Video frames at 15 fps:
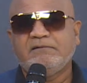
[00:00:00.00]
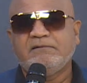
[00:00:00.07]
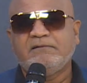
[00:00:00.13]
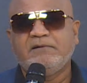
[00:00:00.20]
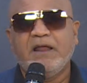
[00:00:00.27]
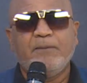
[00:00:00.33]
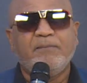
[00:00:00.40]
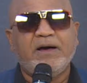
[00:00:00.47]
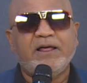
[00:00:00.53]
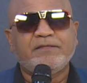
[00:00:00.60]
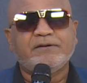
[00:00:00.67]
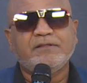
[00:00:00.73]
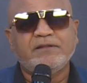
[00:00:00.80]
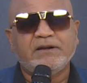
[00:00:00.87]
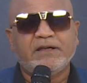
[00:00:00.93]
La
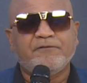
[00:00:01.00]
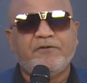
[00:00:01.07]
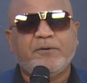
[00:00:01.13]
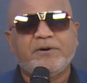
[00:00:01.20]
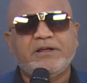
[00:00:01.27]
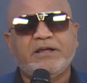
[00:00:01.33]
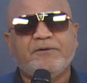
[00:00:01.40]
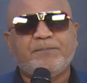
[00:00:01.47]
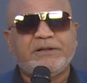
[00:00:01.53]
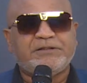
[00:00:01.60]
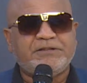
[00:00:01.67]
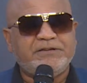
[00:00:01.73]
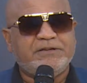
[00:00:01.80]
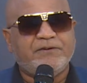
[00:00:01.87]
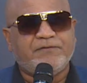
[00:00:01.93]
madre del que fabrica
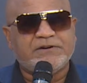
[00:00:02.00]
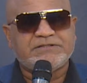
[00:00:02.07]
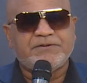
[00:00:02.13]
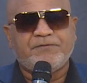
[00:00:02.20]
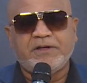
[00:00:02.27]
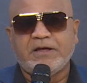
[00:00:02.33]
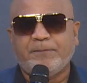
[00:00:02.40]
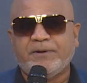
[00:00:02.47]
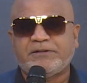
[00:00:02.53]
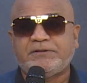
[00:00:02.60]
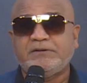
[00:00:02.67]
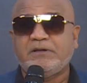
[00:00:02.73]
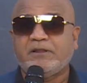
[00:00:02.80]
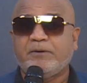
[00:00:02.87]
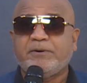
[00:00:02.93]
pastillas, falsifica
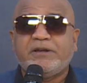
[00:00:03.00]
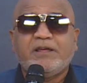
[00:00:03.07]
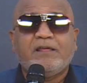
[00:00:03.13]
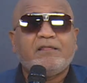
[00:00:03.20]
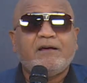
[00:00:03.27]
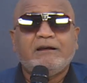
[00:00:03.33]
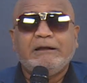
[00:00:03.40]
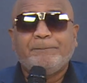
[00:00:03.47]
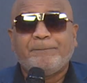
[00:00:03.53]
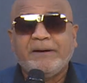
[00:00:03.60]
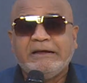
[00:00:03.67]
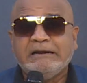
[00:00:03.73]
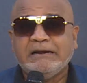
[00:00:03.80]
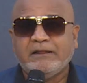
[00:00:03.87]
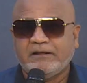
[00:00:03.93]
pastillas, debería darle
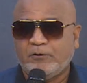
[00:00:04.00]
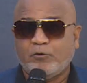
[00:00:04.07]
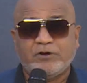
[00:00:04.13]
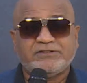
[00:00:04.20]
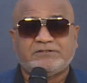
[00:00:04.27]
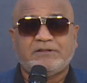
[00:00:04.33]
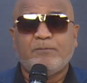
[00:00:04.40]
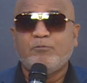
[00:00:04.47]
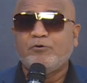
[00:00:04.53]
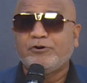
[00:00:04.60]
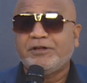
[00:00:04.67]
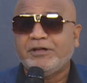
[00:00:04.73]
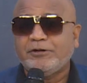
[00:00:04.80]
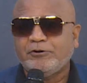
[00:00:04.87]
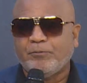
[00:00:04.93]
pena de lo que está
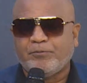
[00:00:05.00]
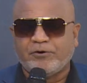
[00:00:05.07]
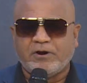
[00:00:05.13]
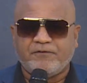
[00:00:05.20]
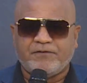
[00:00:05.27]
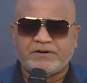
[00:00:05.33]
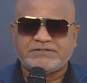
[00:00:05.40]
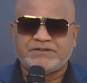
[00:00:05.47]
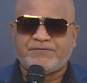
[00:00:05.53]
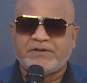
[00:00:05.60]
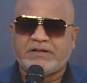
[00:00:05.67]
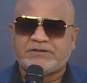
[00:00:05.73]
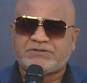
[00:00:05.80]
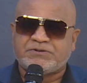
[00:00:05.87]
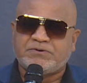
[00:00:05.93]
muriendo por la
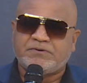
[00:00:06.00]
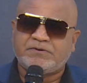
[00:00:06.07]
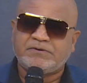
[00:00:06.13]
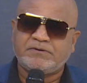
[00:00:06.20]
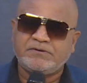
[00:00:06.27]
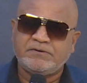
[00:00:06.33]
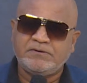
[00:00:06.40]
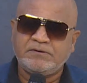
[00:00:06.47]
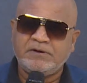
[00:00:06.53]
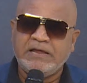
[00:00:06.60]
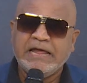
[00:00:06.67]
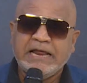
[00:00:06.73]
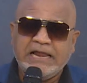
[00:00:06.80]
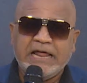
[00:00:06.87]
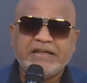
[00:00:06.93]
falsificación.
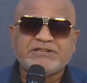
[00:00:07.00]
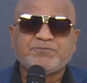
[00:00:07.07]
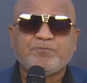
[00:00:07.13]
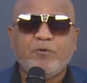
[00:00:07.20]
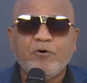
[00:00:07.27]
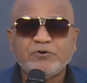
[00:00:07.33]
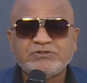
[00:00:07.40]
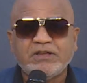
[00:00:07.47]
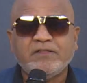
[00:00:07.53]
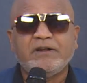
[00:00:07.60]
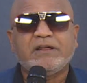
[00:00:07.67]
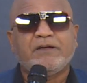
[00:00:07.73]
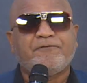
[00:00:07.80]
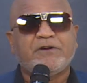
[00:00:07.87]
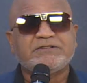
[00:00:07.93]
La esposa
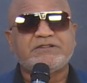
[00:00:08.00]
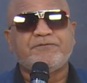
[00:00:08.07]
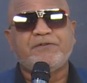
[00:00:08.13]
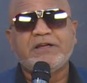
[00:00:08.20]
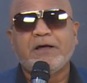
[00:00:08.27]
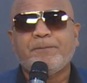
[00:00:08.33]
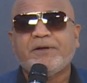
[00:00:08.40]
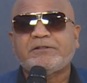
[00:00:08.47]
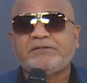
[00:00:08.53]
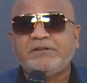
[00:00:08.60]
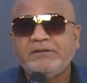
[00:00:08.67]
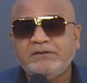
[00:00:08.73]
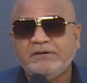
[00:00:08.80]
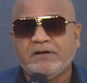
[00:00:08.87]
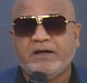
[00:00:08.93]
del que falsifica
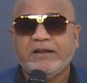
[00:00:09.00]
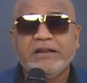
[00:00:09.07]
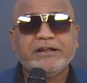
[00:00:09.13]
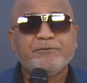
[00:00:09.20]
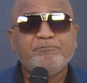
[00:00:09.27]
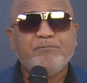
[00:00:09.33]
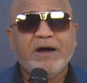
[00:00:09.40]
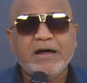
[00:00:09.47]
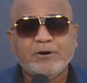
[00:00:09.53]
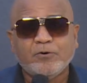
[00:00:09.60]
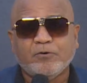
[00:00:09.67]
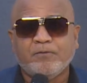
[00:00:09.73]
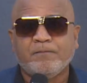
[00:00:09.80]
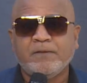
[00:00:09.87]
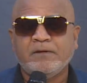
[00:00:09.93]
pastillas, el
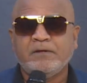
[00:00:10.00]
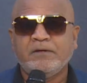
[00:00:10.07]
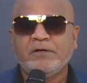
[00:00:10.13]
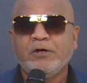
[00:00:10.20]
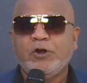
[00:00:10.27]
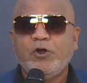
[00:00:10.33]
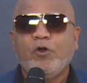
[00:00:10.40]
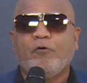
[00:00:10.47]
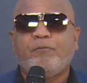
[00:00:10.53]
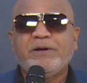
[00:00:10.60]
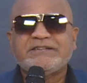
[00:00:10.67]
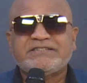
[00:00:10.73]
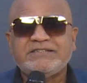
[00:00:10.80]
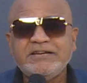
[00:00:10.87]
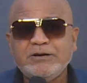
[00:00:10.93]
hermano, los
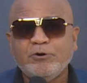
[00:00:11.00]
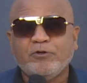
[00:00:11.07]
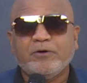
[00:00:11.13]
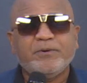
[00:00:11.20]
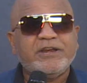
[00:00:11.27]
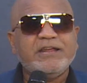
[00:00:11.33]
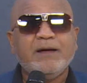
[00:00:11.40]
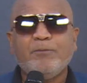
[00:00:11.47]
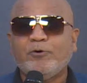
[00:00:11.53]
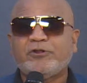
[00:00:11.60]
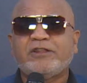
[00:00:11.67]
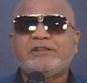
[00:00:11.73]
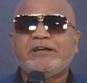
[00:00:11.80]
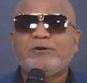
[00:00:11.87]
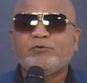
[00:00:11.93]
vecinos deberíamos
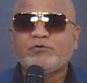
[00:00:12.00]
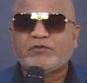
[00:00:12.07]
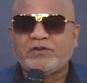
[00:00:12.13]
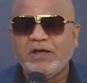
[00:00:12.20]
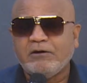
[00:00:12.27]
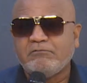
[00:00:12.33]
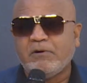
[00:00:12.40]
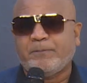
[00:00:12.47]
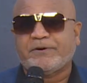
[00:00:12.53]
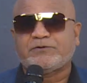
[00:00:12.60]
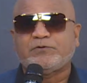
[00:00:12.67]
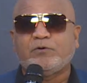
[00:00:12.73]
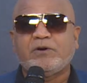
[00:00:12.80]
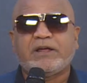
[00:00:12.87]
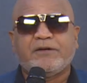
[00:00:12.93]
de denunciar a una
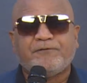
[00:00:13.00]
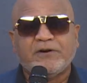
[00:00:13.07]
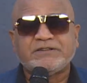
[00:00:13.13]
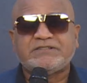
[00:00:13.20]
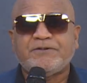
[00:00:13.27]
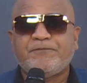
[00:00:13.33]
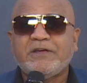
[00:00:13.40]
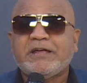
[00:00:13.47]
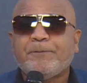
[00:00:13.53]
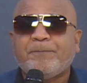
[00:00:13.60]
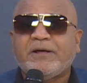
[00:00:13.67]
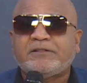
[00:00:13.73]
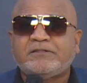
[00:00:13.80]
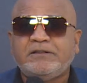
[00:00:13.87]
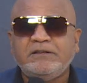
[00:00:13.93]
persona que falsifique
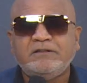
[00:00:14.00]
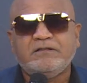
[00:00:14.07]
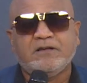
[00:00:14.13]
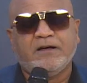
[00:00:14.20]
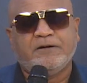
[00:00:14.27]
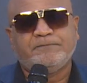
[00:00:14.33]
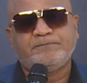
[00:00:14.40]
pastillas